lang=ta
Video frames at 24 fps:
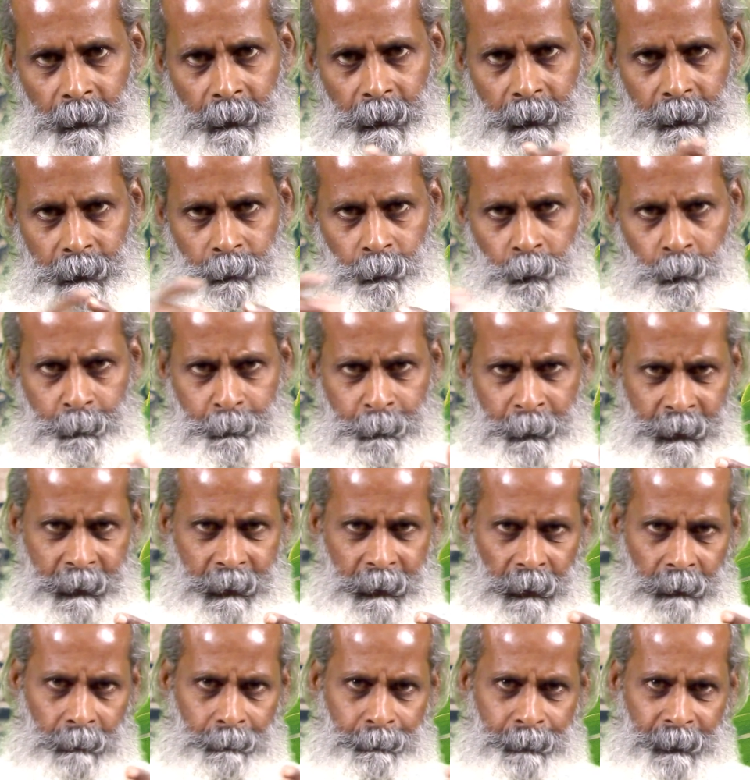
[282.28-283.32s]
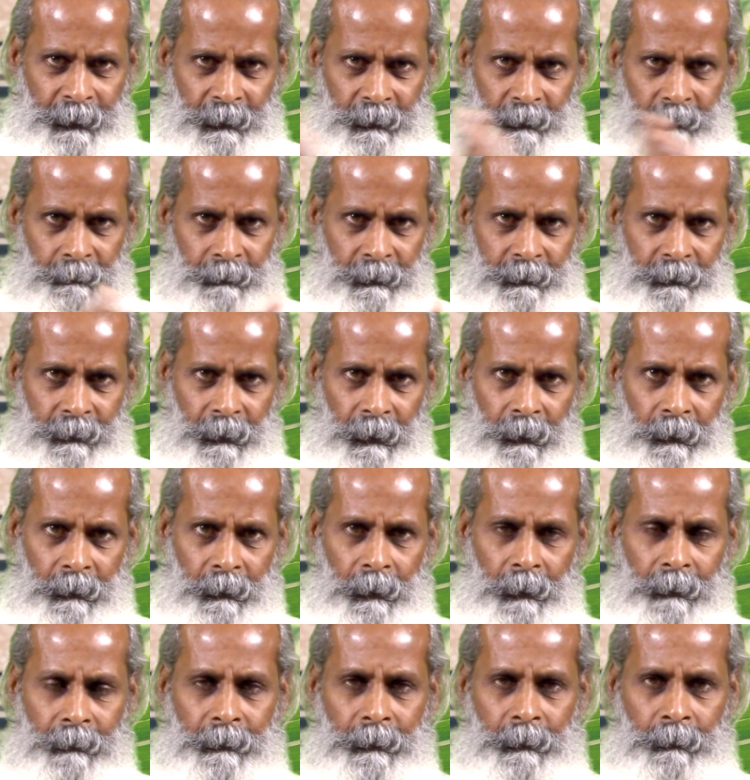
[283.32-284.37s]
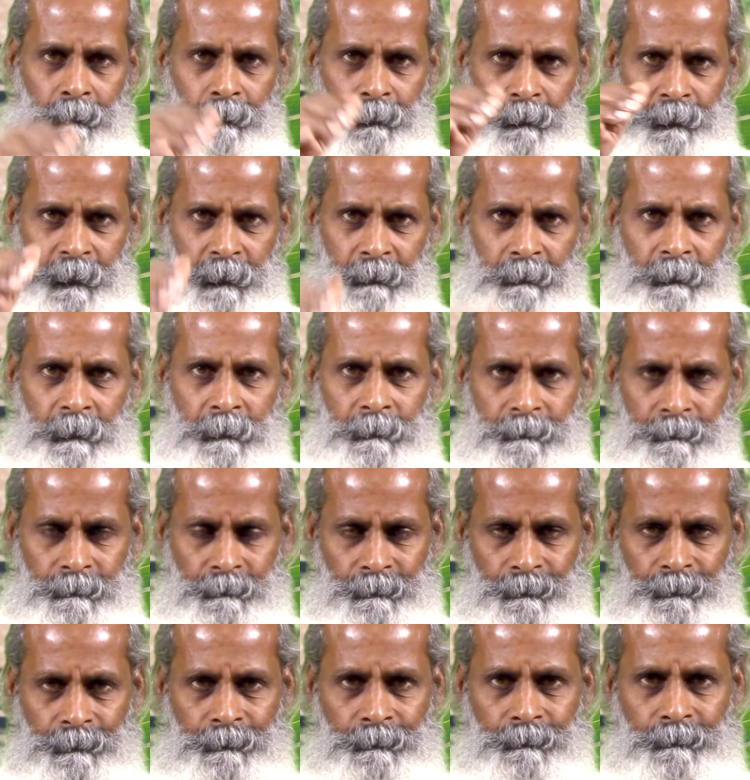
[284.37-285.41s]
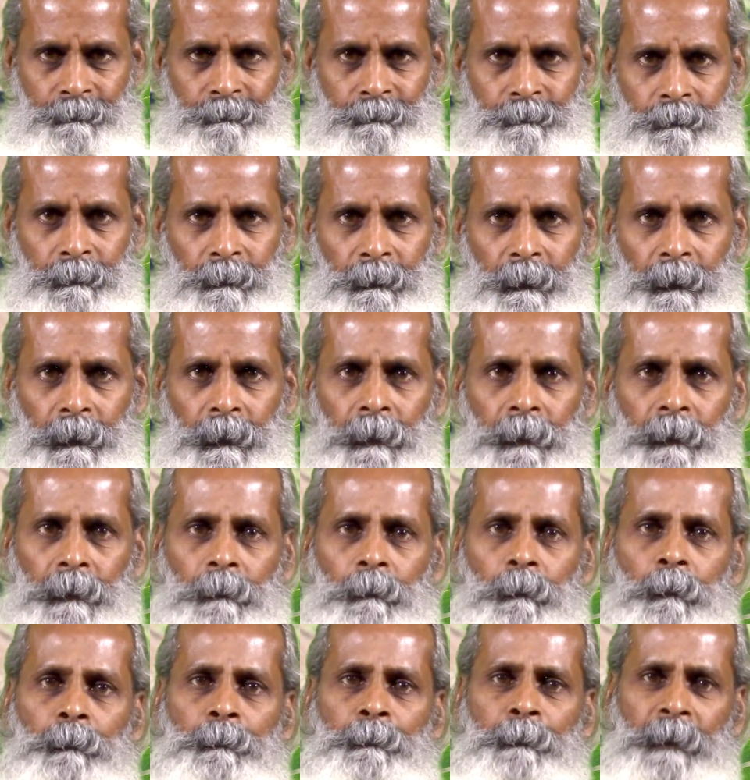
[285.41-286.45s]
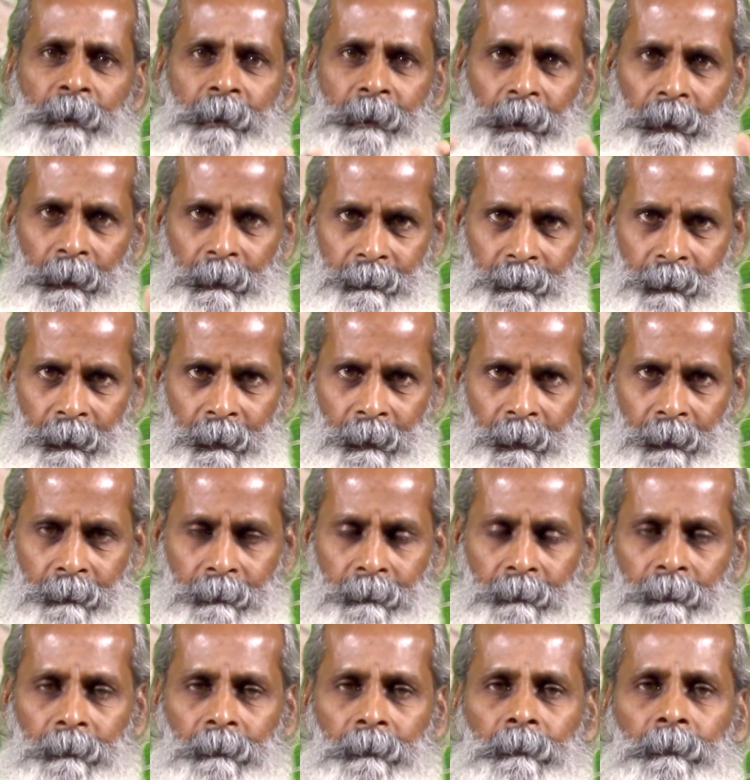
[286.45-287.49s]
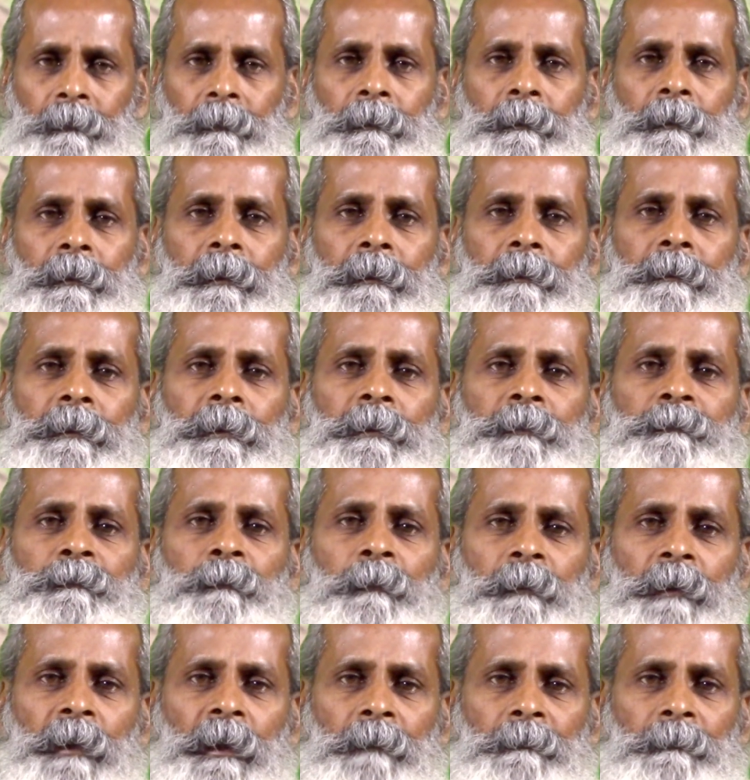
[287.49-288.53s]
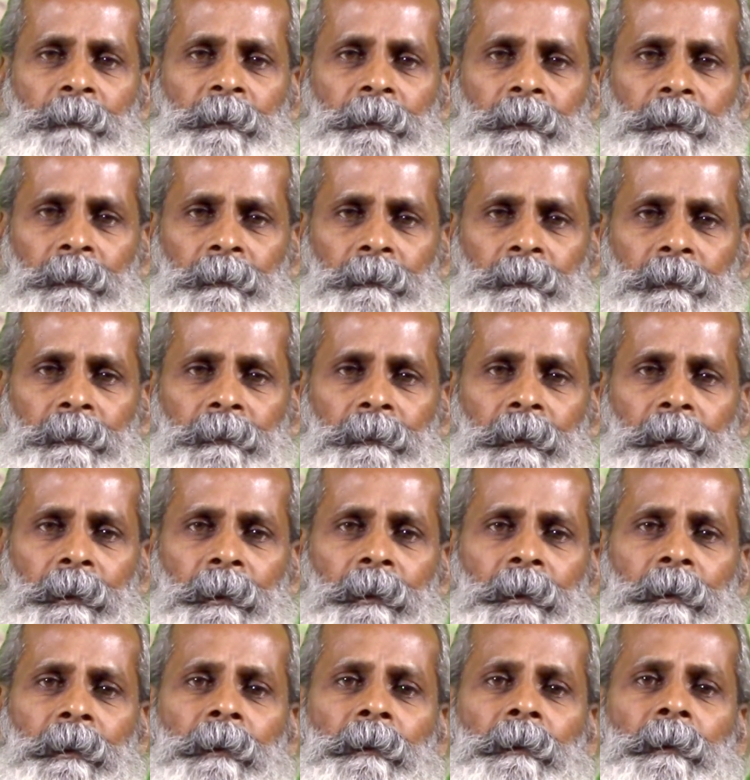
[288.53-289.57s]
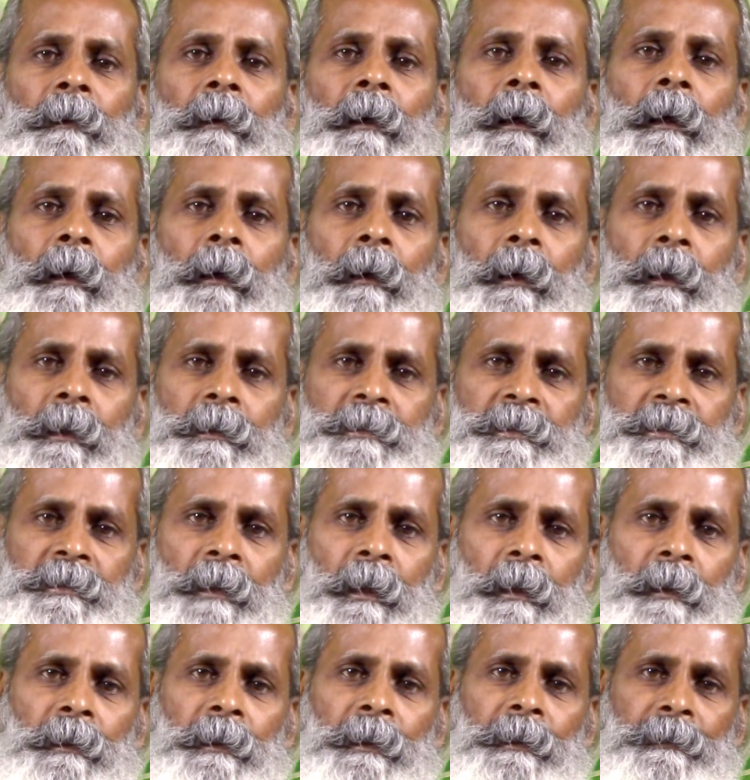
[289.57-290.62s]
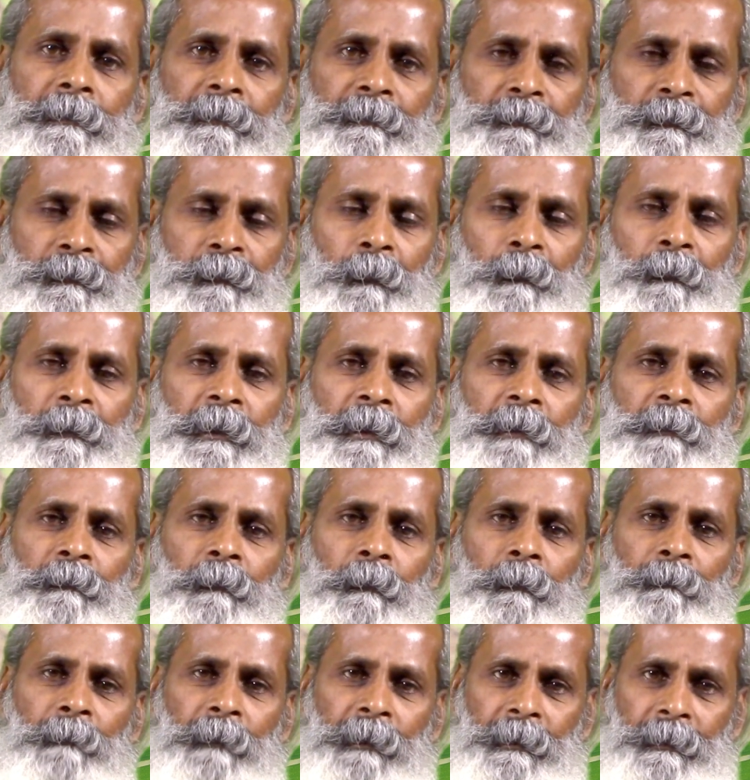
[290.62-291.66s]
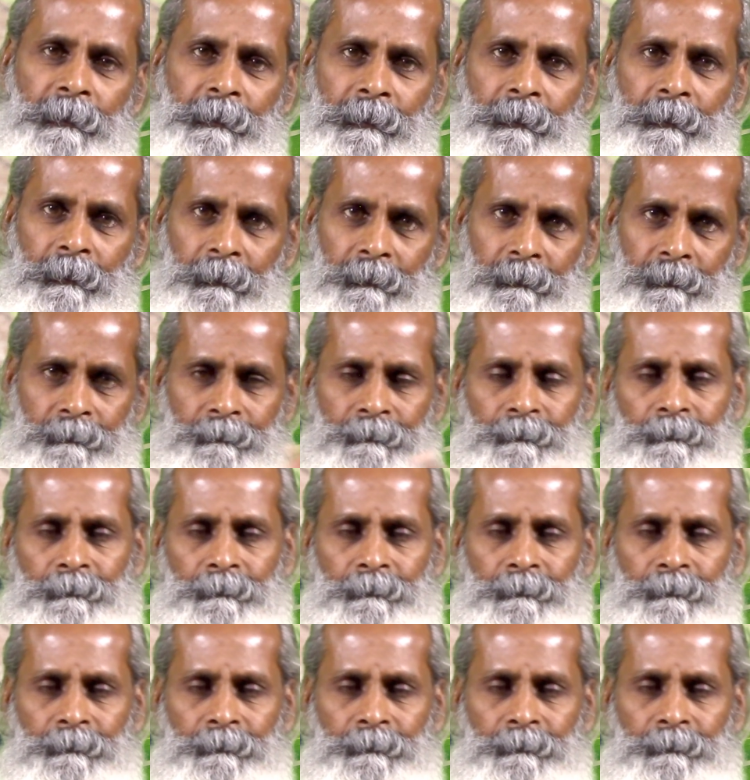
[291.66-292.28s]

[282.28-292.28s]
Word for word: இந்த உப்புக்கள் பிரிந்து வந்தால் அங்கே குத்திவிடும் இந்த உப்புக்கள் தான் கிட்னி ஸ்டோனாக மாறுகிறது இதில் ஆக்சாலேட் ஸ்டோன் என்ற ஒரு வகை இருக்கிறது